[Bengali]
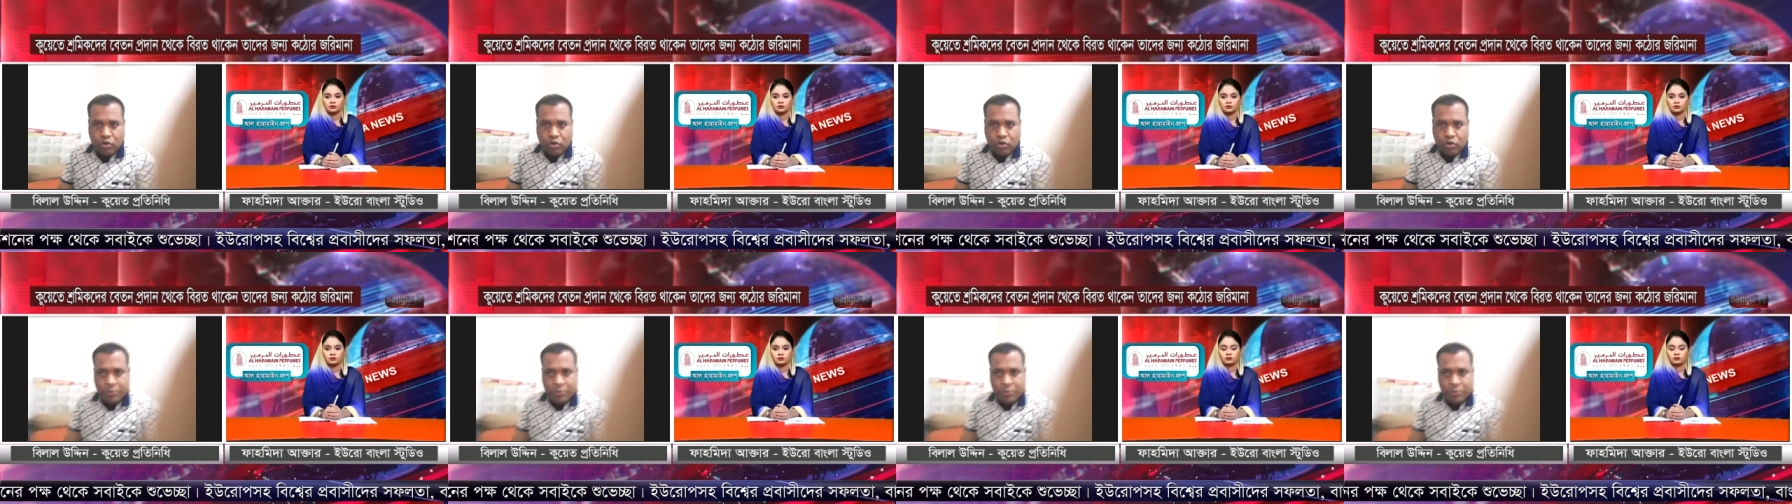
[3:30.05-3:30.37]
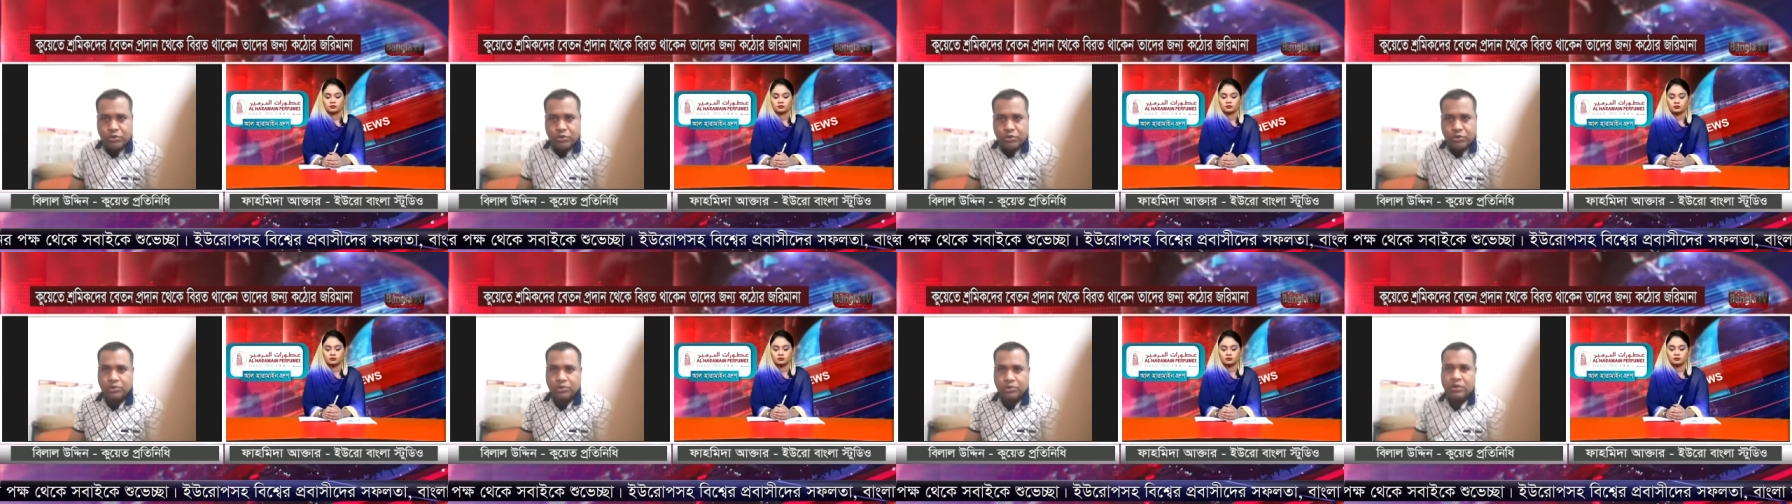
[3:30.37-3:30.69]

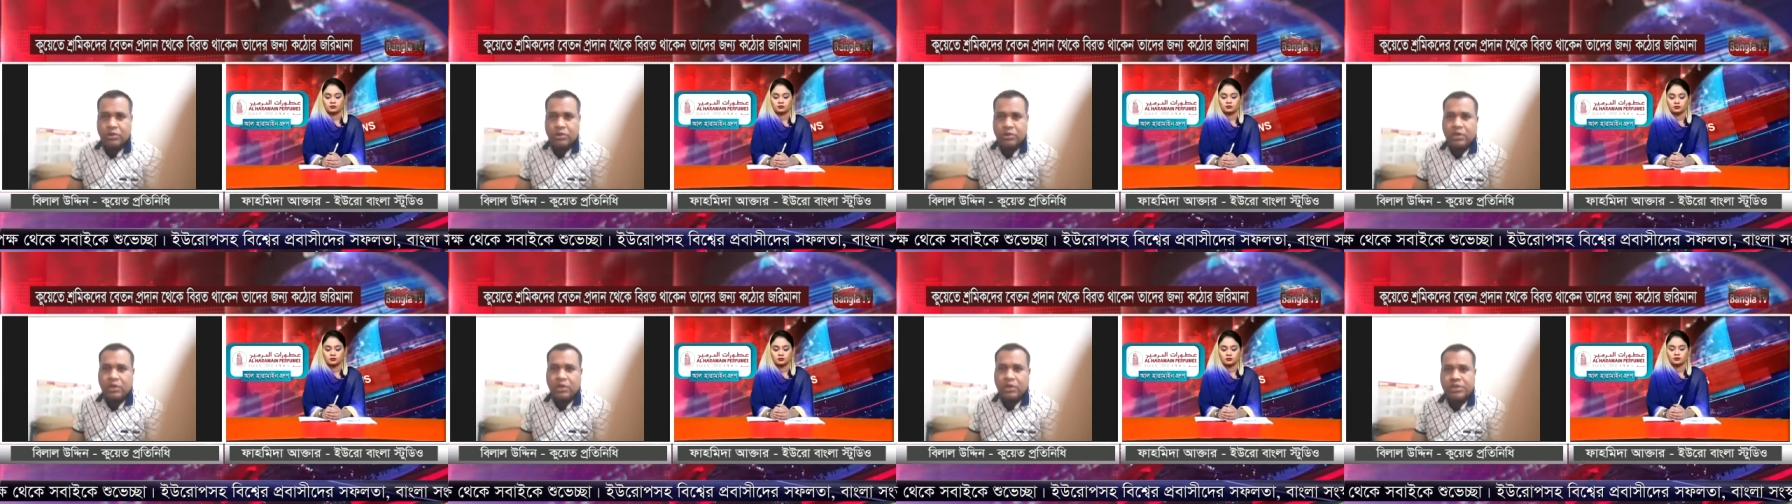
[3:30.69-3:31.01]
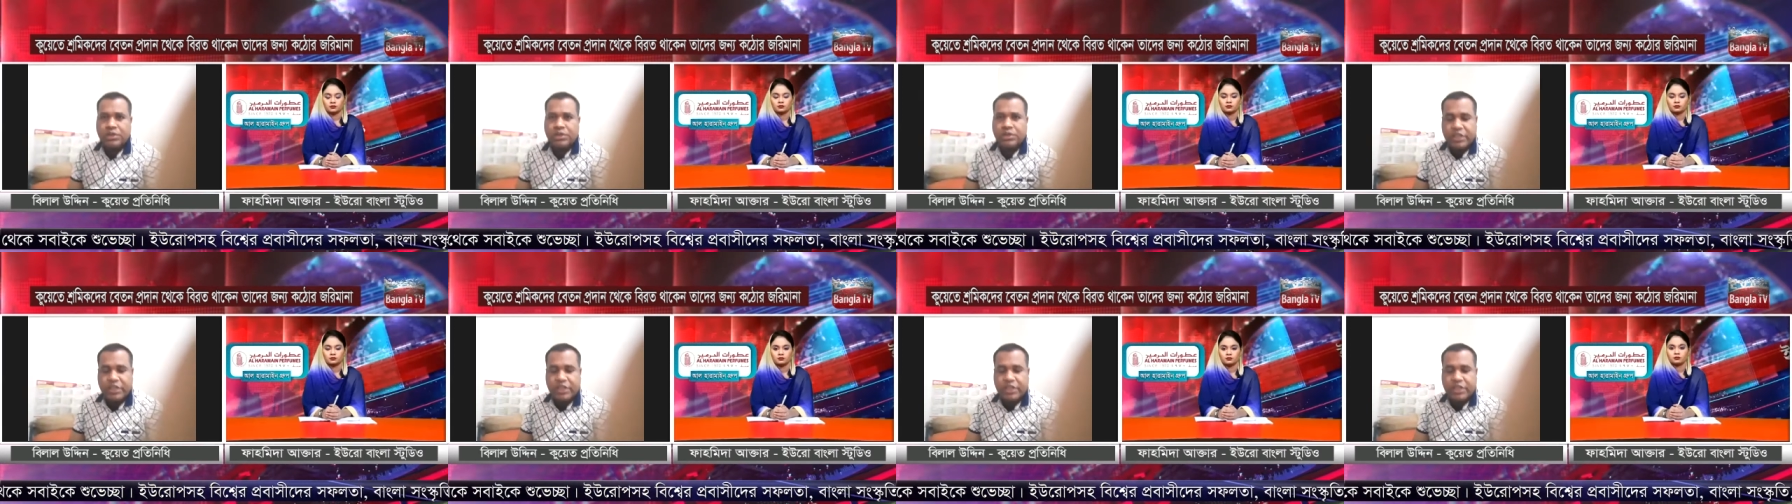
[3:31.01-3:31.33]
অভিযোগ
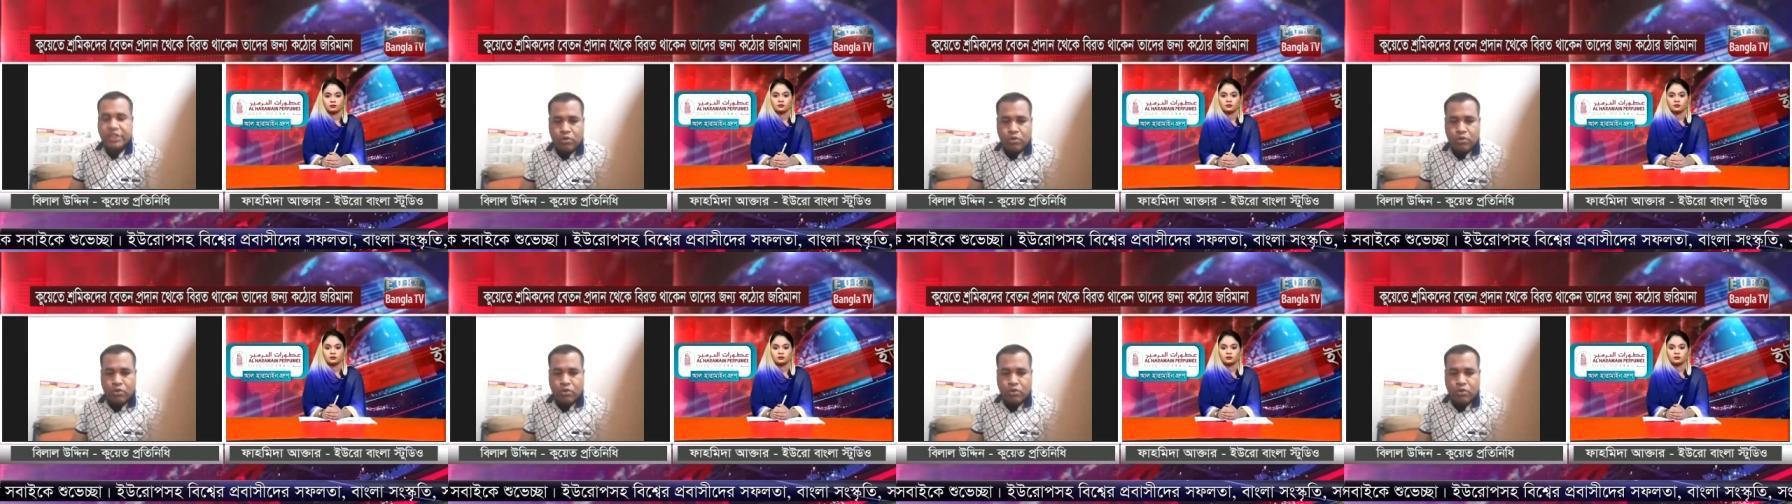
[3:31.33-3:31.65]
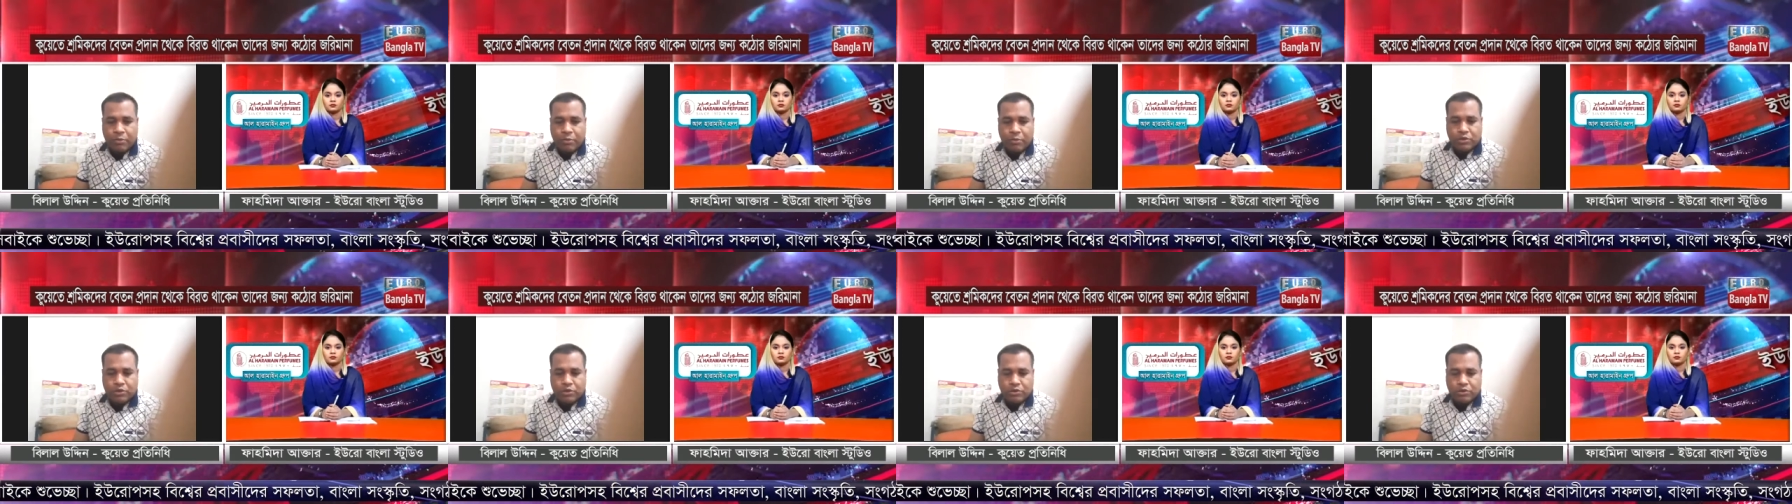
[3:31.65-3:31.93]
যে কোনো অভিযোগ